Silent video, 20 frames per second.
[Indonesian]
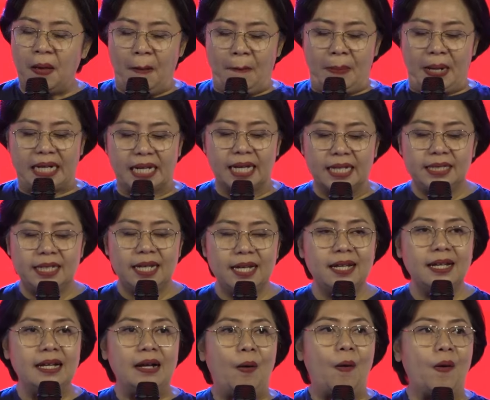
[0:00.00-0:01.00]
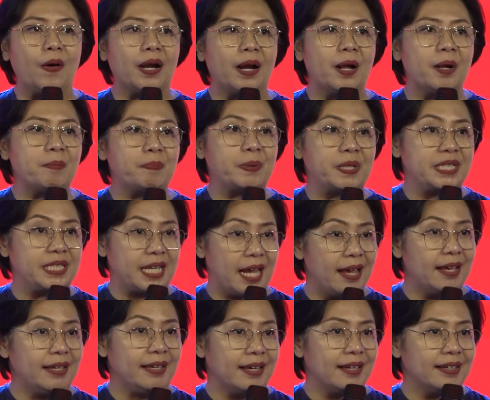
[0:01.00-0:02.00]
Makanya orang
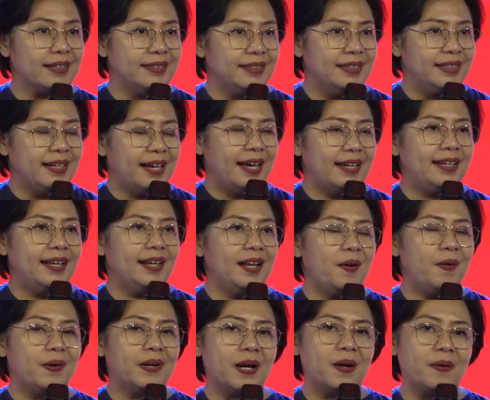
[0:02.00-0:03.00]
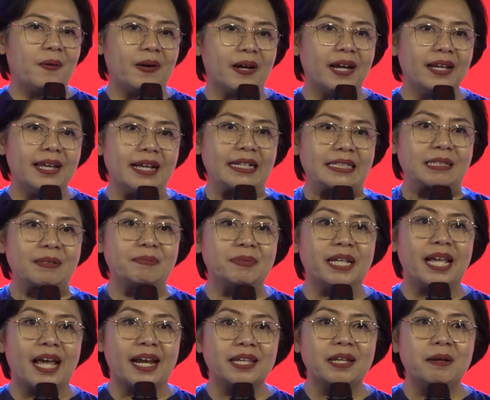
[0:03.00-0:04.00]
percaya adalah orang-orang yang
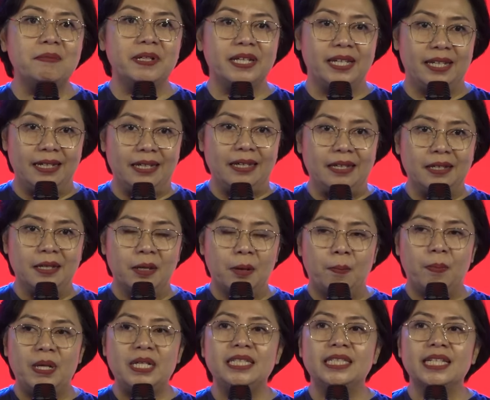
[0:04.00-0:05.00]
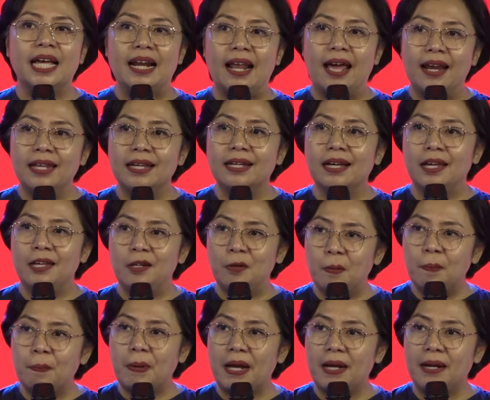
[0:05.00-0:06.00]
sebenarnya begini, menjalani
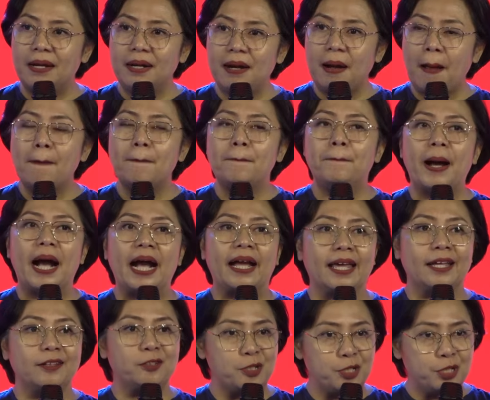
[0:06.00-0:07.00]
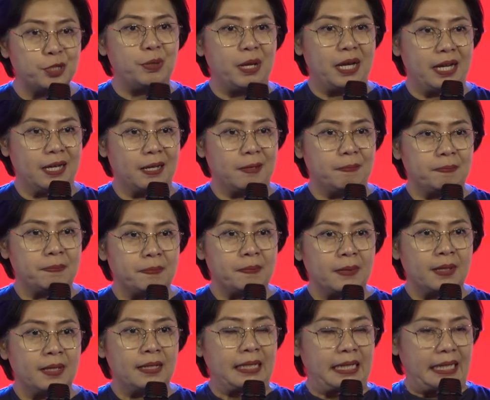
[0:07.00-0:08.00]
kehidupan pakai tujuan.
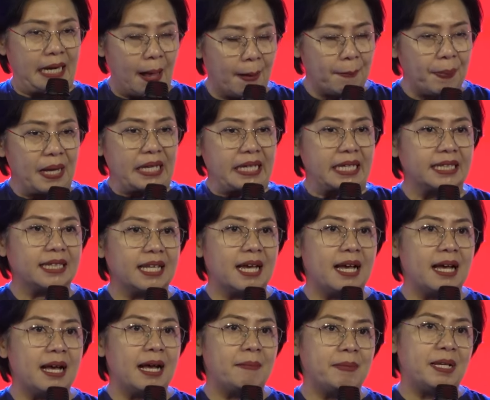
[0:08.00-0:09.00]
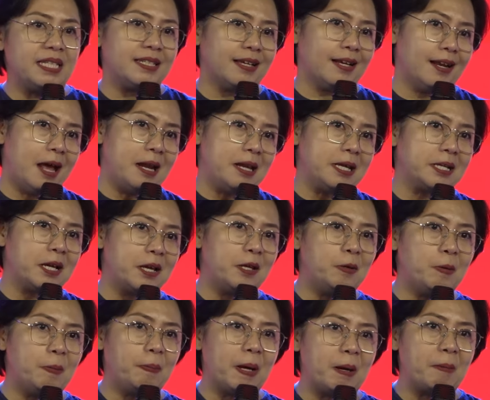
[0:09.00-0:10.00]
Kenapa kita menjalani
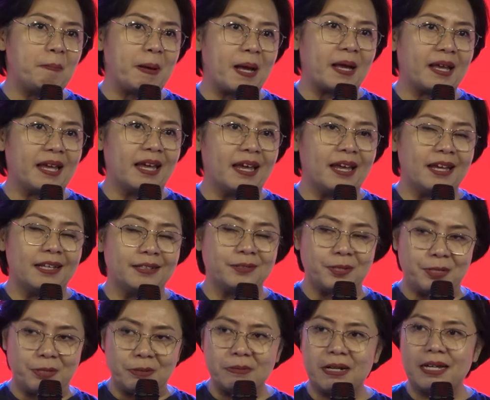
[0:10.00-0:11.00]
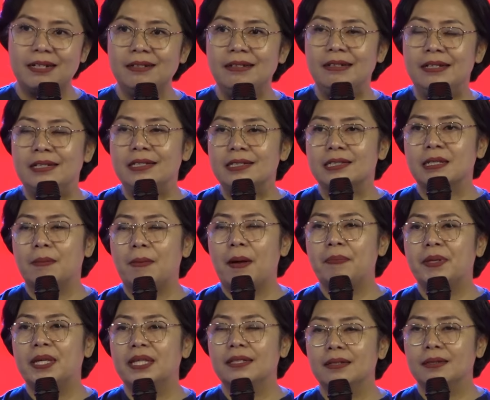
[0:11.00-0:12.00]
kehidupan pakai tujuan? Sebab
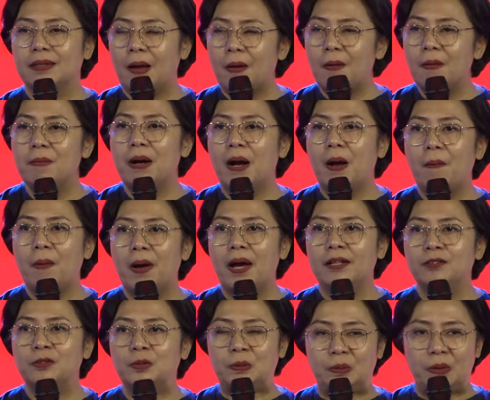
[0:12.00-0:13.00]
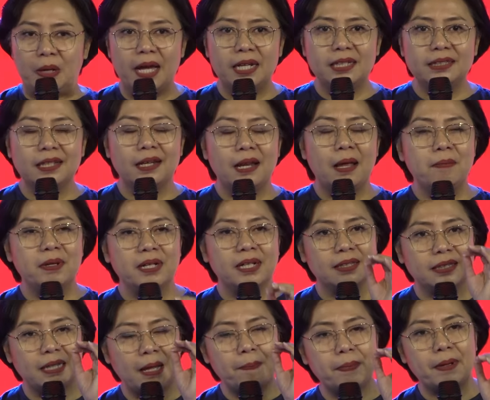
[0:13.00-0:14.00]
kita tahu bahwa Tuhan telah
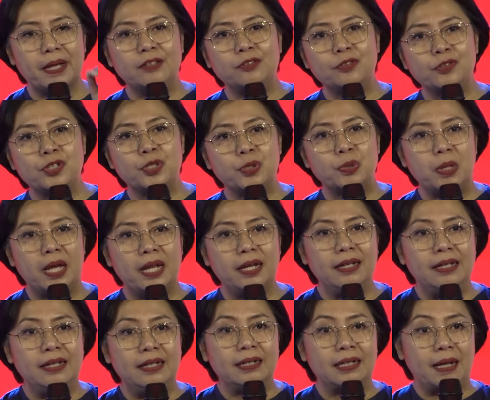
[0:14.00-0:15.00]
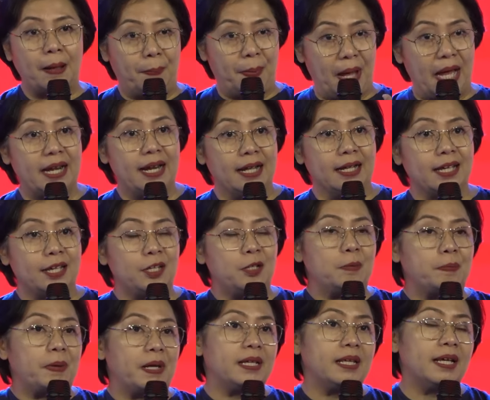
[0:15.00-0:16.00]
menetapkan tujuan kepada
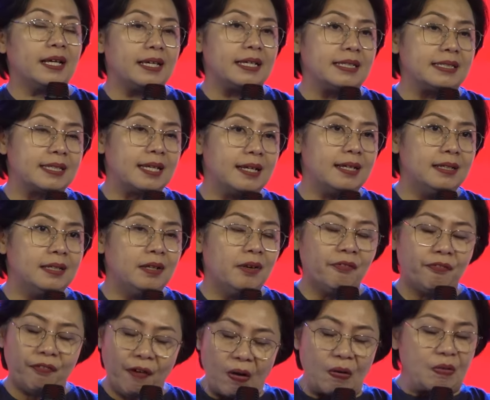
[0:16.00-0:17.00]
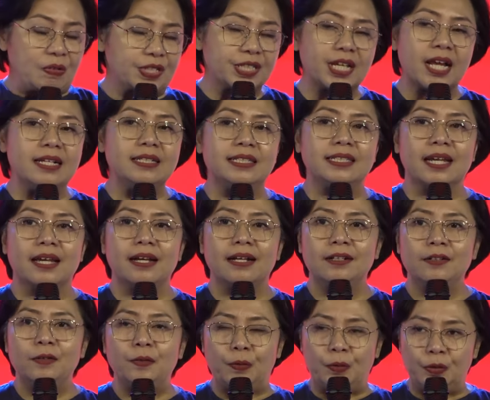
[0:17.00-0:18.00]
kehidupannya kita, fokus aja
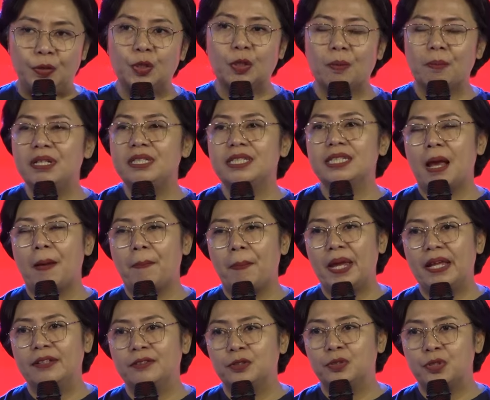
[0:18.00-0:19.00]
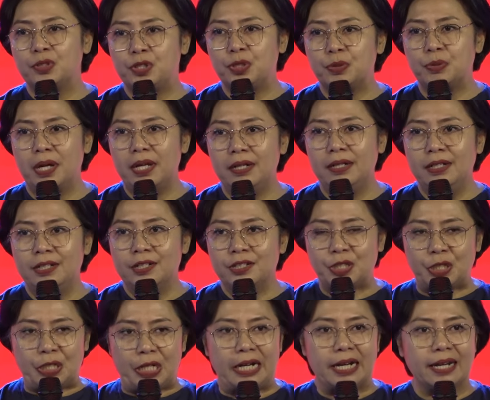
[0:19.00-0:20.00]
untuk mencapai itu tujuan,
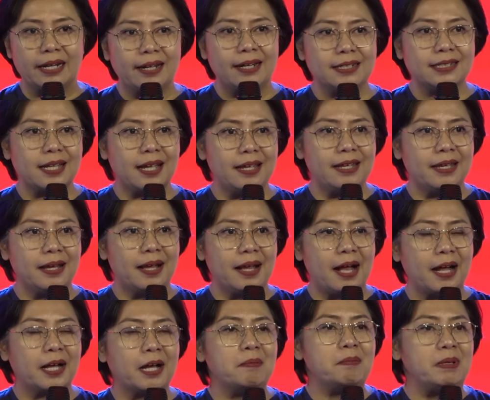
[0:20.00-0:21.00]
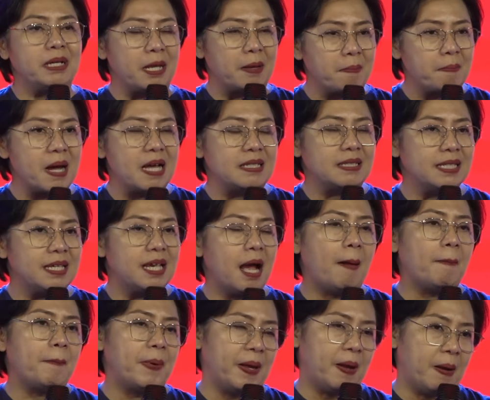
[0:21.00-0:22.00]
saudara dan saya akan menikmati
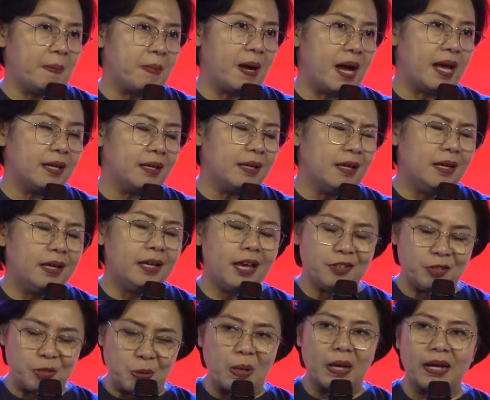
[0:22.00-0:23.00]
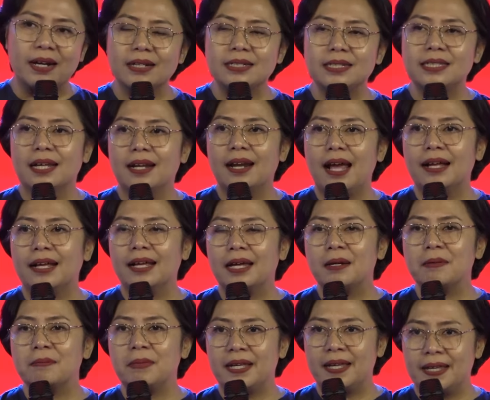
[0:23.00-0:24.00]
apa yang baik yang Tuhan
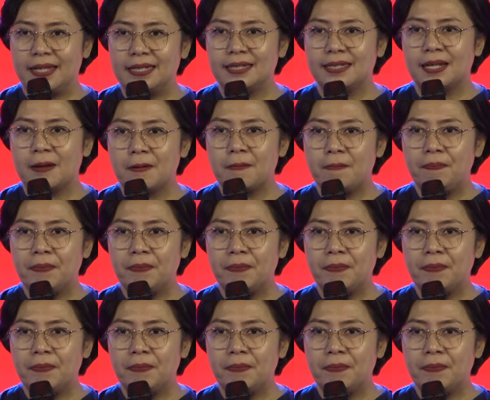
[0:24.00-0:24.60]
rencanakan bagi kita.